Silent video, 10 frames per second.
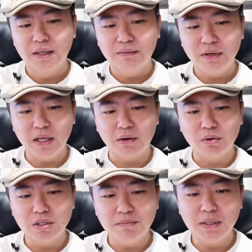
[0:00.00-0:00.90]
为两国
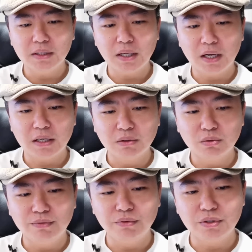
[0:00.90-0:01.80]
人民带来更多
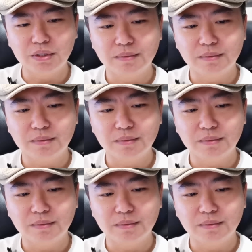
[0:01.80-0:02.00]
福祉。